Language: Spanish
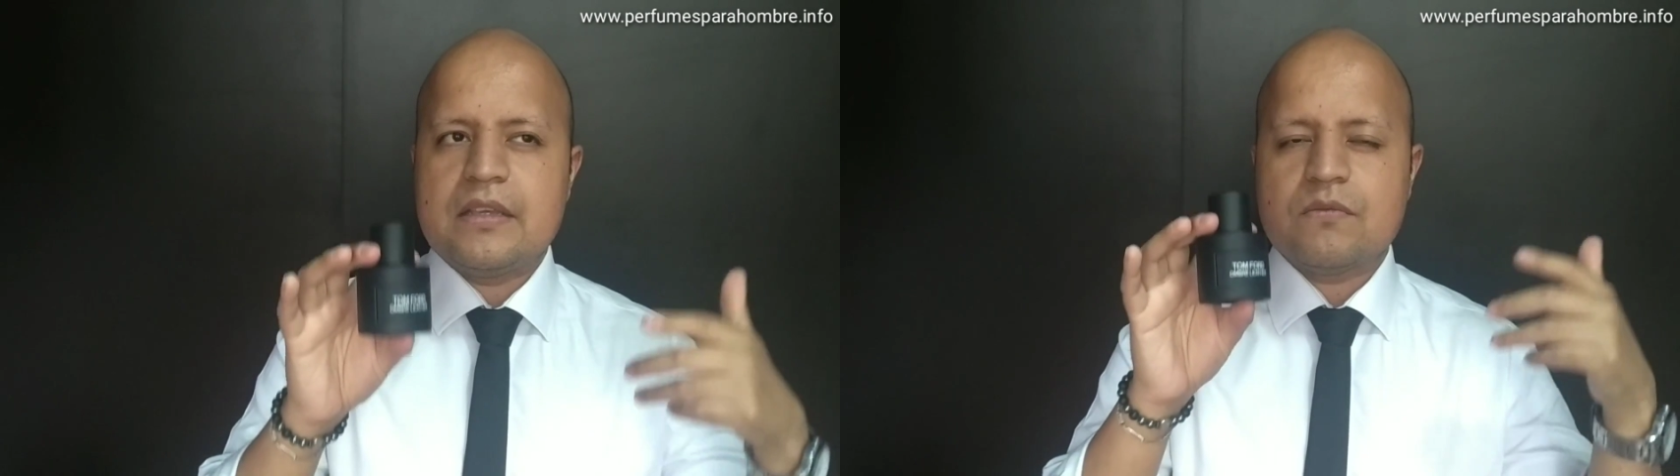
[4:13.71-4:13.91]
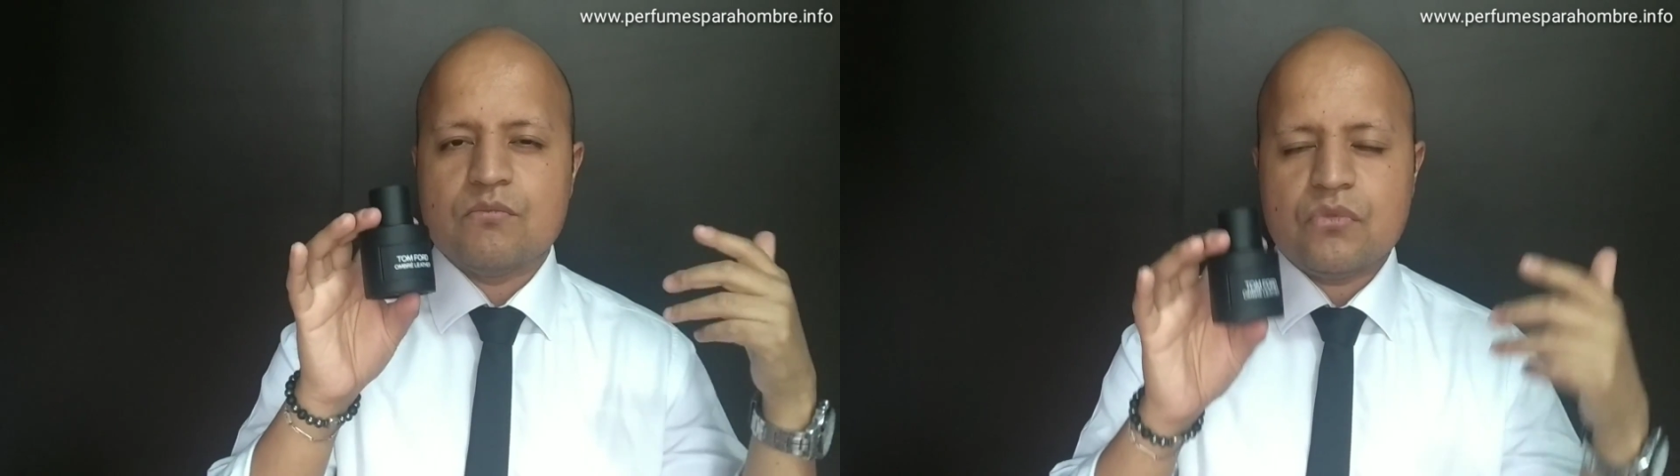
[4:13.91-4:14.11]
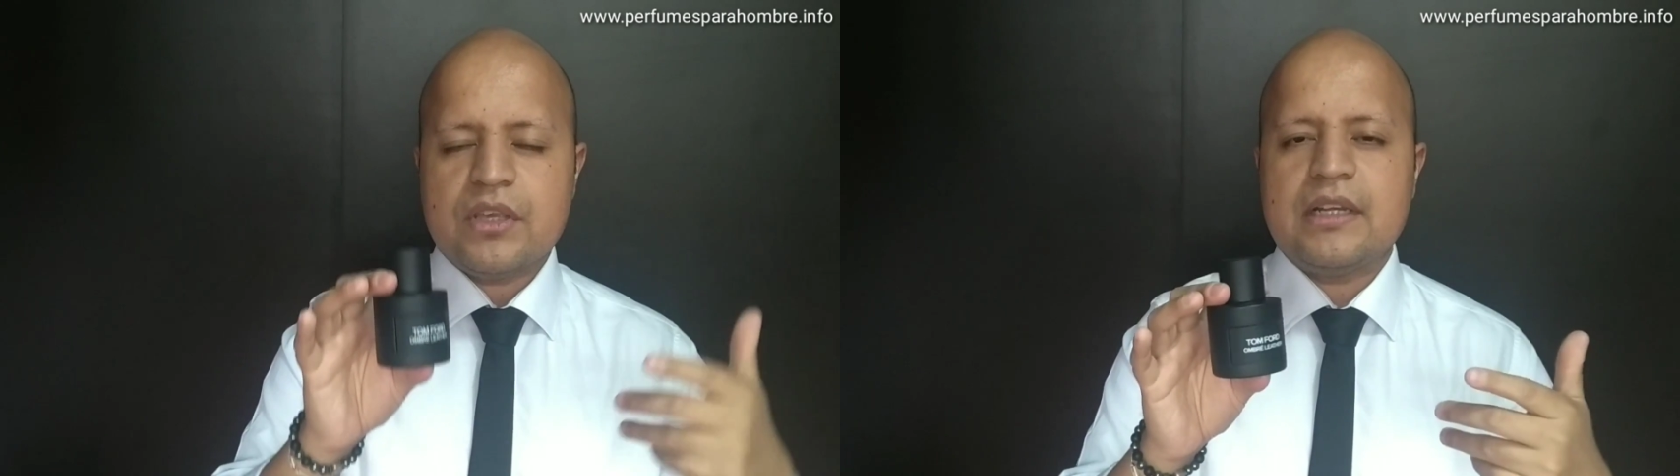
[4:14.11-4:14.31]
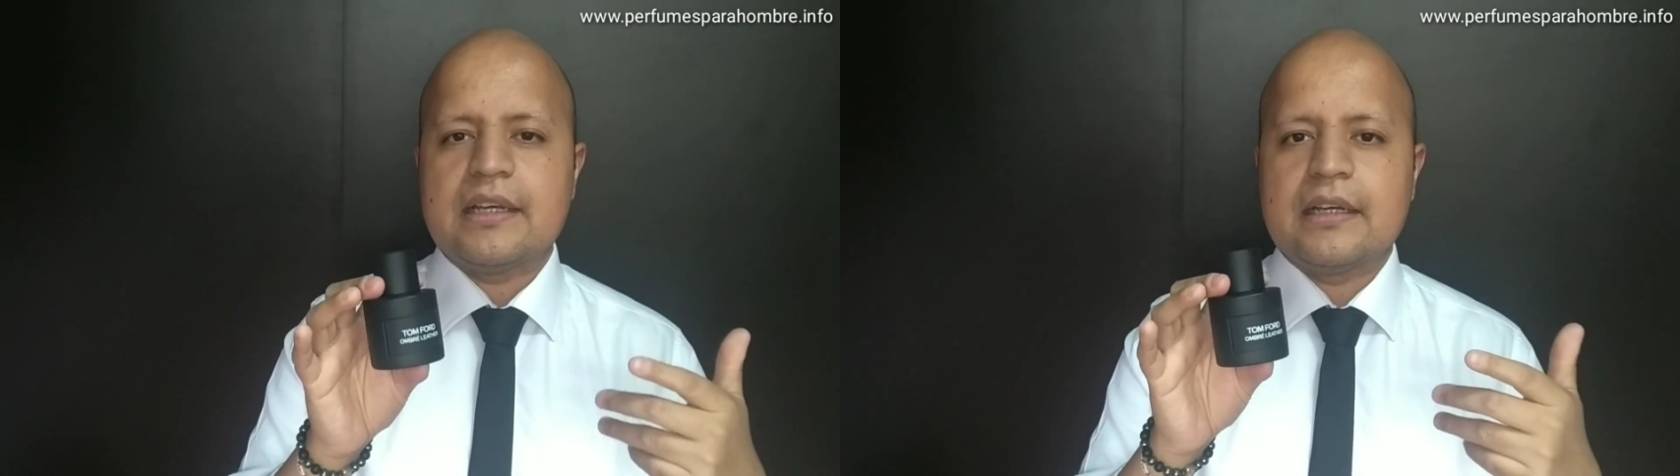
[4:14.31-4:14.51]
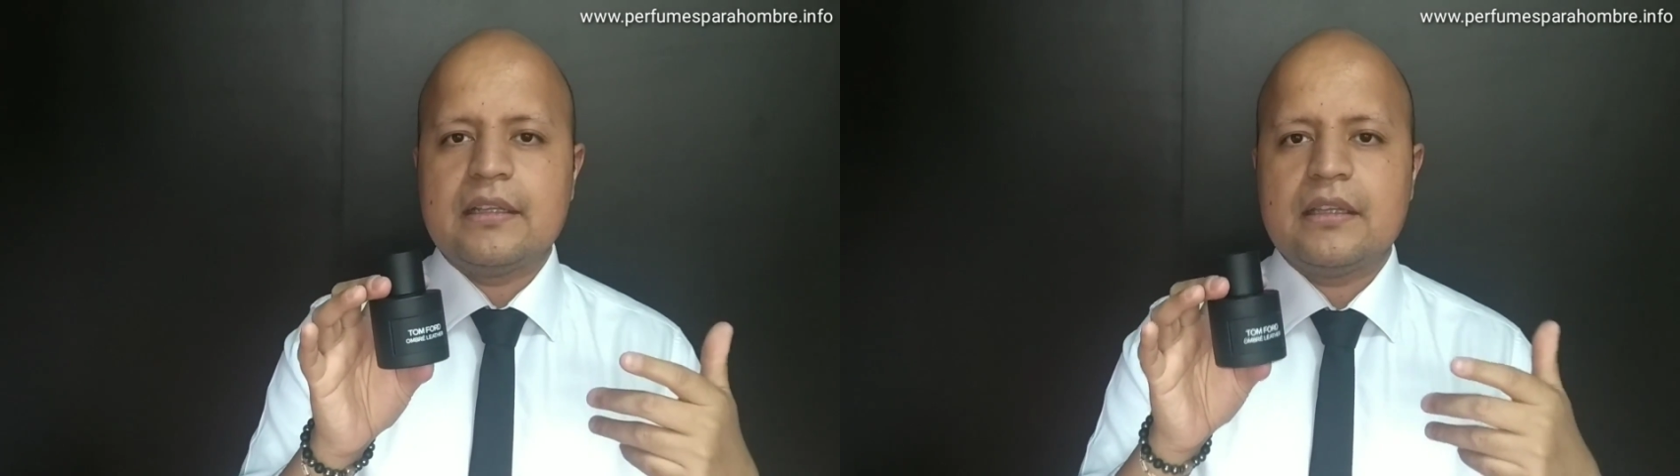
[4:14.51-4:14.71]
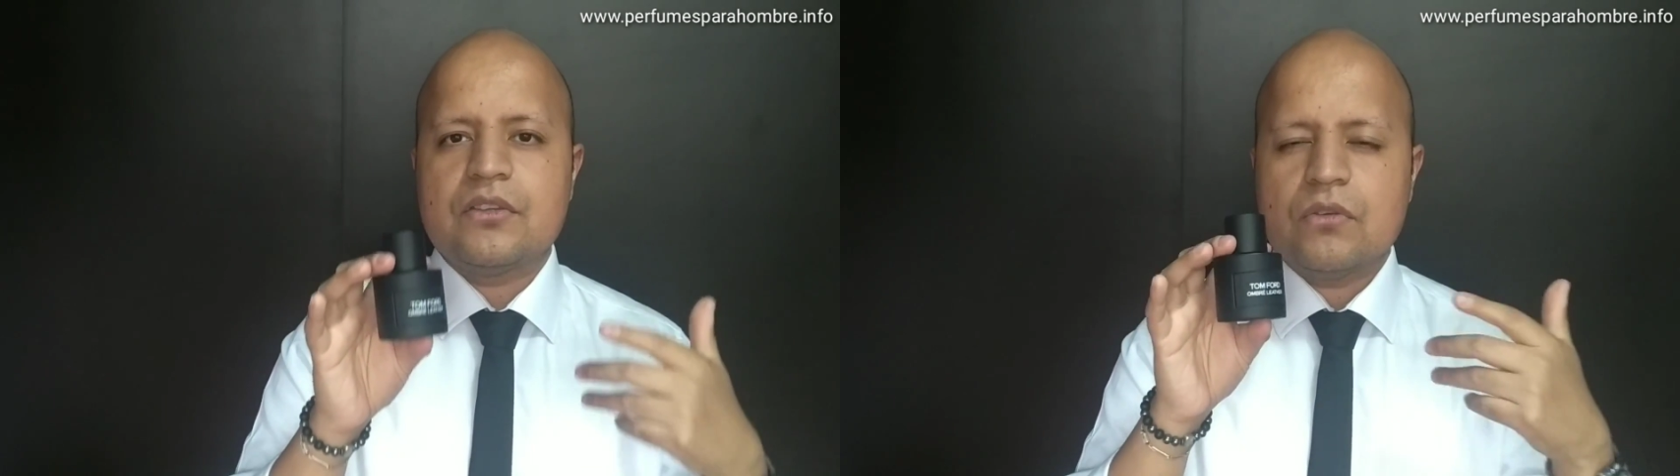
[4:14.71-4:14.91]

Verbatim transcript: es muy elegante,